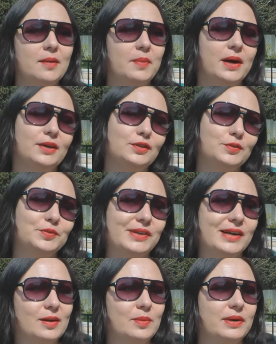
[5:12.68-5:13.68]
Поэтому
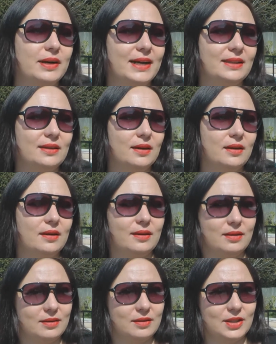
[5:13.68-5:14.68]
как бы
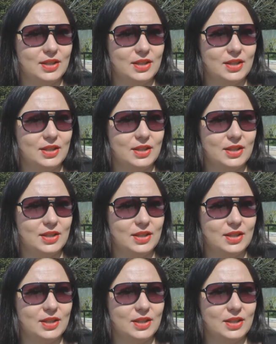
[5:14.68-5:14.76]
это,